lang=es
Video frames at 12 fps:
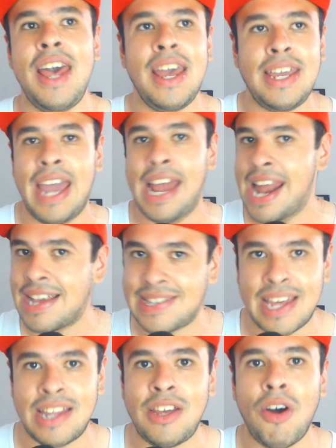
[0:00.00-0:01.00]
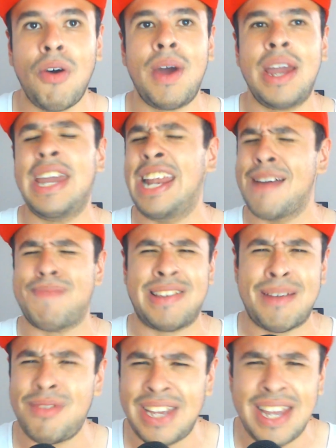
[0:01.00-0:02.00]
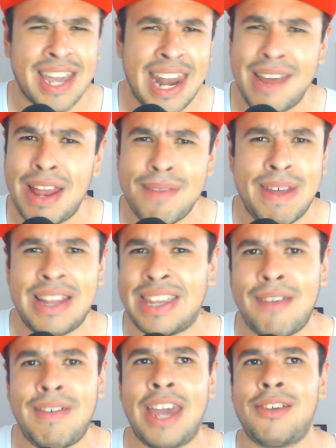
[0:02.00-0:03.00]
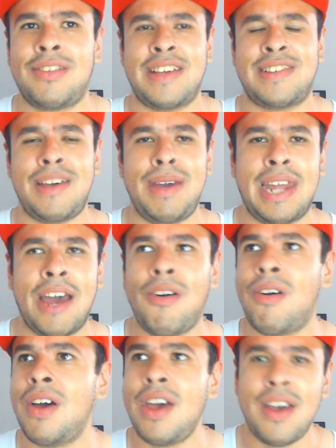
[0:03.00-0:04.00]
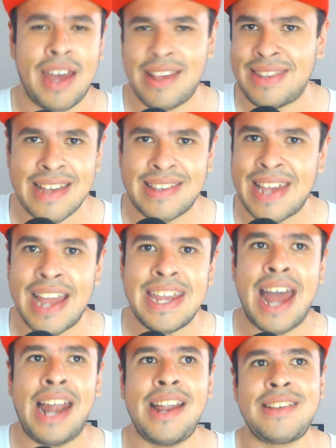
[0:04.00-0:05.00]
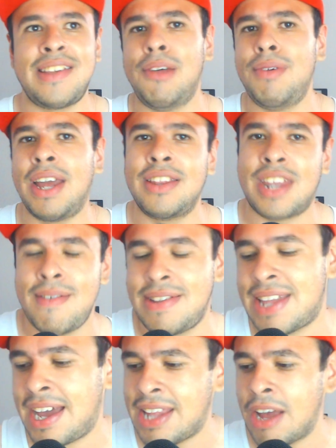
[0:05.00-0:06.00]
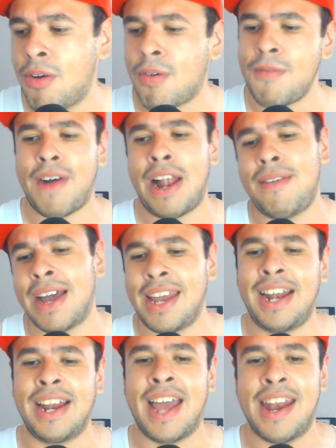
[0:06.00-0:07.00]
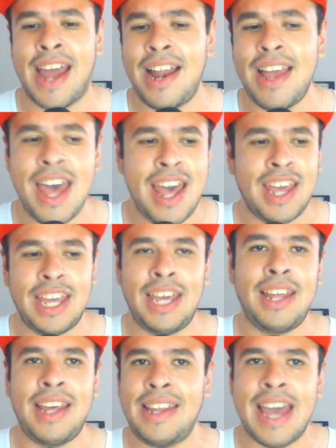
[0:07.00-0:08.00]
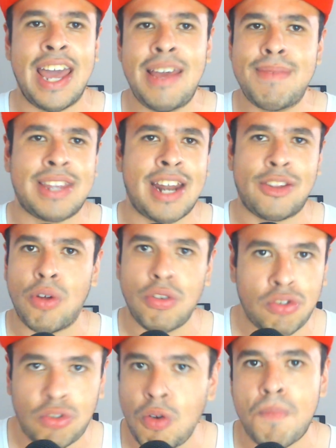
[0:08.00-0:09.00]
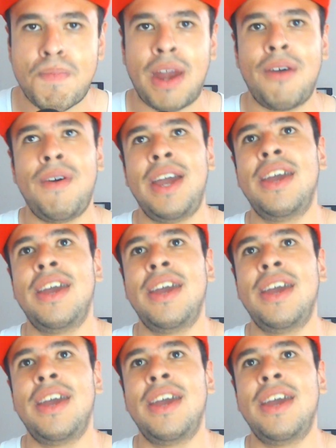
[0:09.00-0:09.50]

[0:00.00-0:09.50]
Y él accedió, güey, y la pasamos increíblemente bien. O sea, ese video es de hace años es la única entrevista que tengo con Falbag en el canal. Y, de ahí me trató súper, güey.